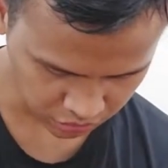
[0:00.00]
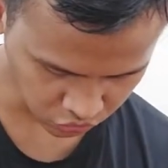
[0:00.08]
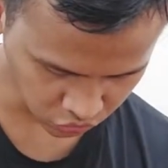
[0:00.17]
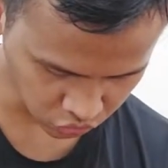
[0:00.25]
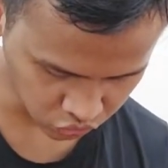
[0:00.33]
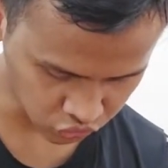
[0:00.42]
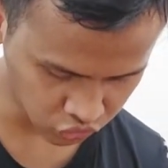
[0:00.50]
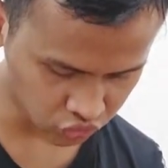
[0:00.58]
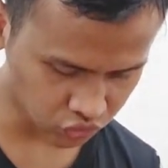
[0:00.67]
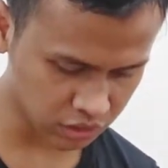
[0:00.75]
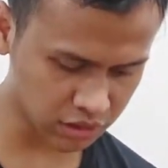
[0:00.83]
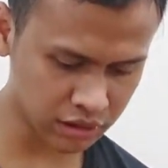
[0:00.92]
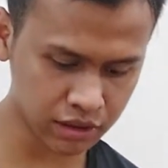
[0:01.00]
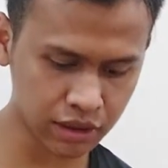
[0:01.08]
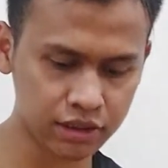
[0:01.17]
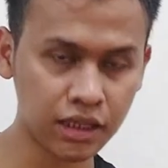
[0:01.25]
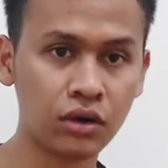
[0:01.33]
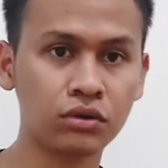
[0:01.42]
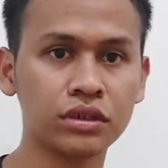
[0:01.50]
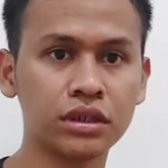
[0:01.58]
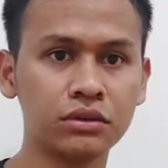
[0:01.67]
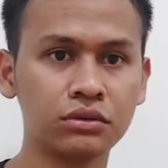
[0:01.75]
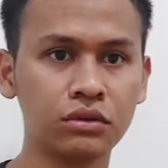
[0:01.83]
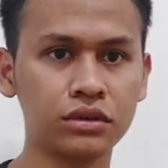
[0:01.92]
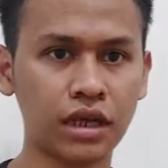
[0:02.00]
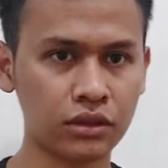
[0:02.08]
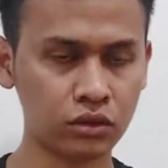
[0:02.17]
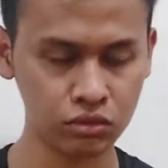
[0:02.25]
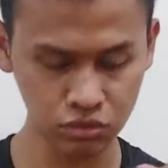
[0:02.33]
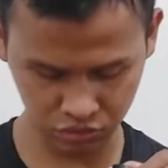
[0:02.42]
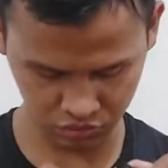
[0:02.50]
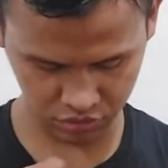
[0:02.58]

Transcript: terus ini saya taruh sini dulu satu